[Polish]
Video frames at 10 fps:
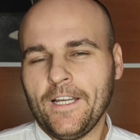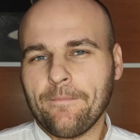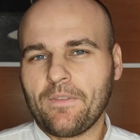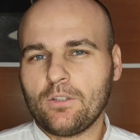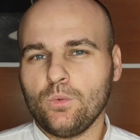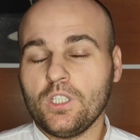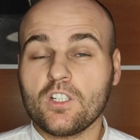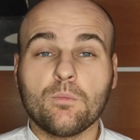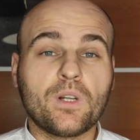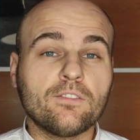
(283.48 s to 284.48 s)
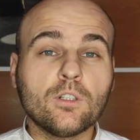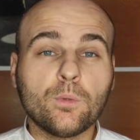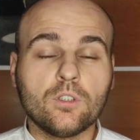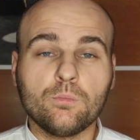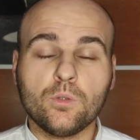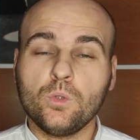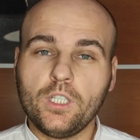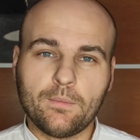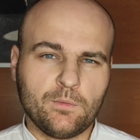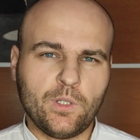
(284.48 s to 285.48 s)
na Twitterze, prawdopodobnie
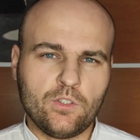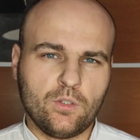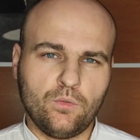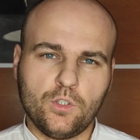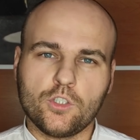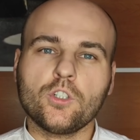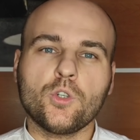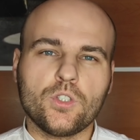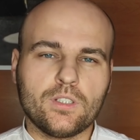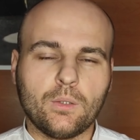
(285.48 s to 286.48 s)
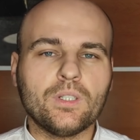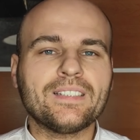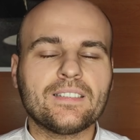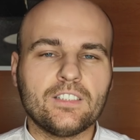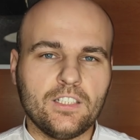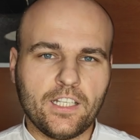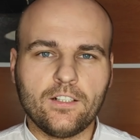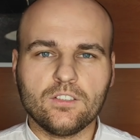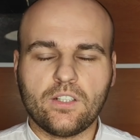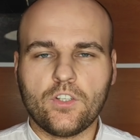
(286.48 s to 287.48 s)
Williams będzie również korzystał z
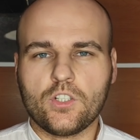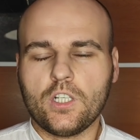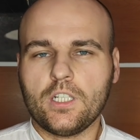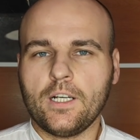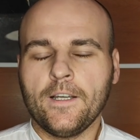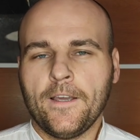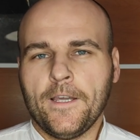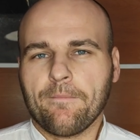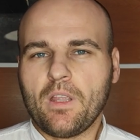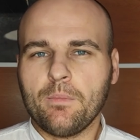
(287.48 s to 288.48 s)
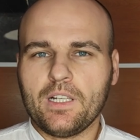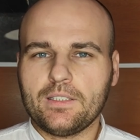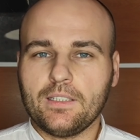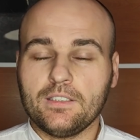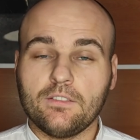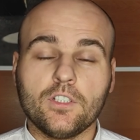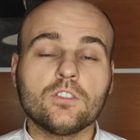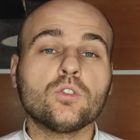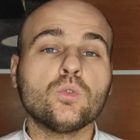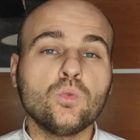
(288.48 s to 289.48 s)
tylnego zawieszenia Mercedesa,
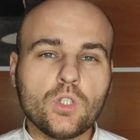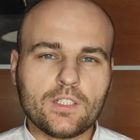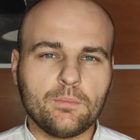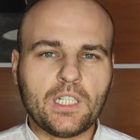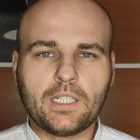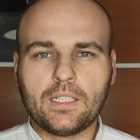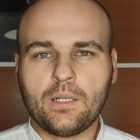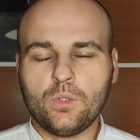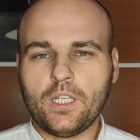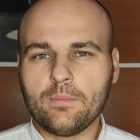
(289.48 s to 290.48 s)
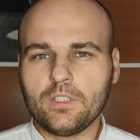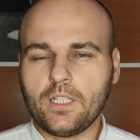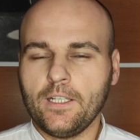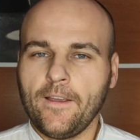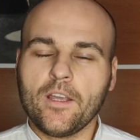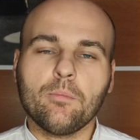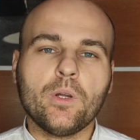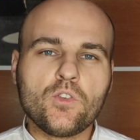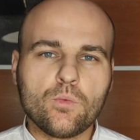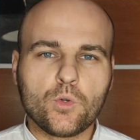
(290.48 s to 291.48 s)
więc to duża zmiana dla Williamsa.
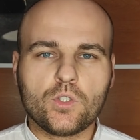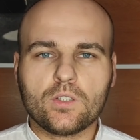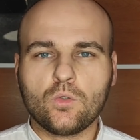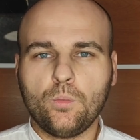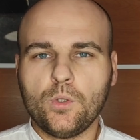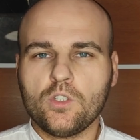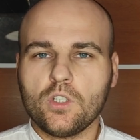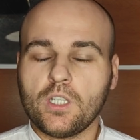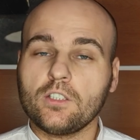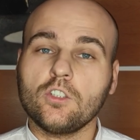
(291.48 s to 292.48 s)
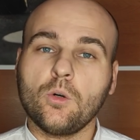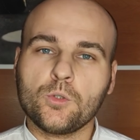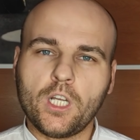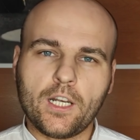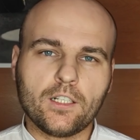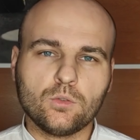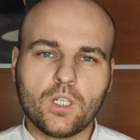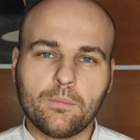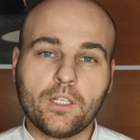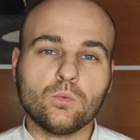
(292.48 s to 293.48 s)
Będzie można skupić się na tych obszarach,
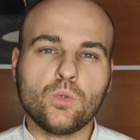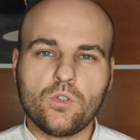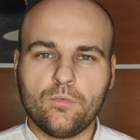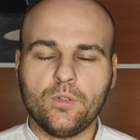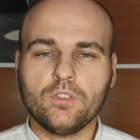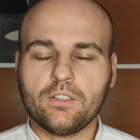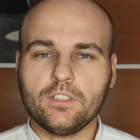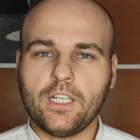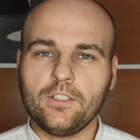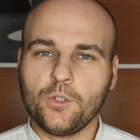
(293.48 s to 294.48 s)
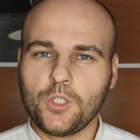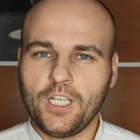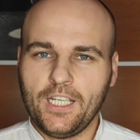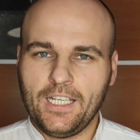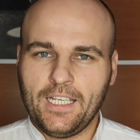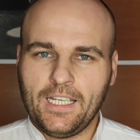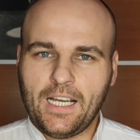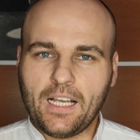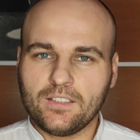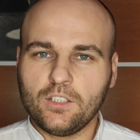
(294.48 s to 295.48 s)
które mają duży wpływ na wydajność,
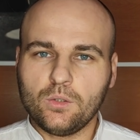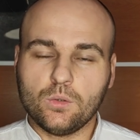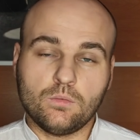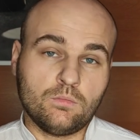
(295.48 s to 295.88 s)
a z tyłu